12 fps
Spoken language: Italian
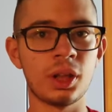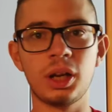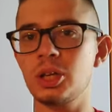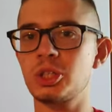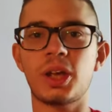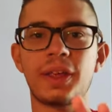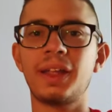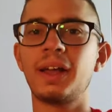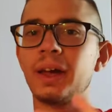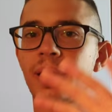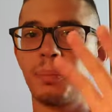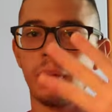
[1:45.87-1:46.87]
Lascia
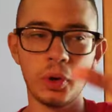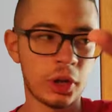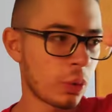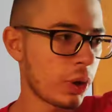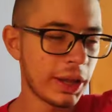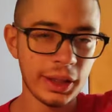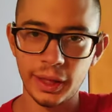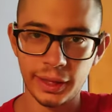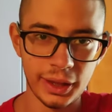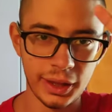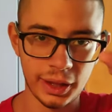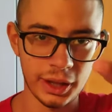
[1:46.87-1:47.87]
stare che poi Rueda
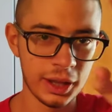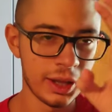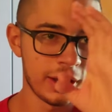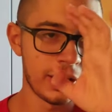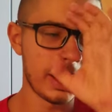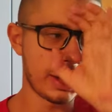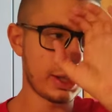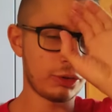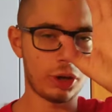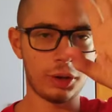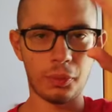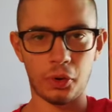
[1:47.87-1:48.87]
si è è andato
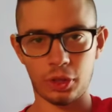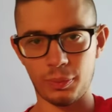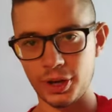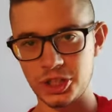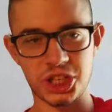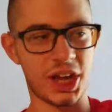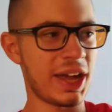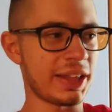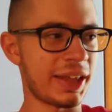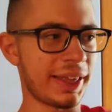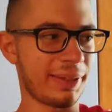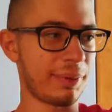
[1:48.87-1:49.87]
nel box
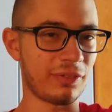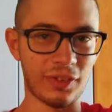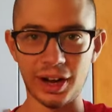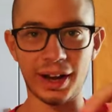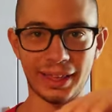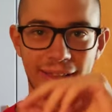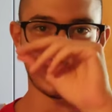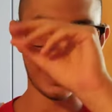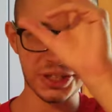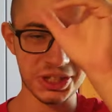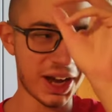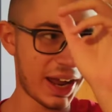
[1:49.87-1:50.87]
Mercedes per fare la
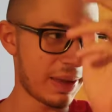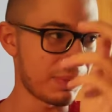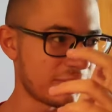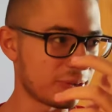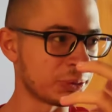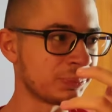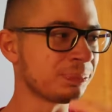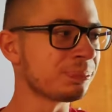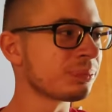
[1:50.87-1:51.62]
strategia Hamilton,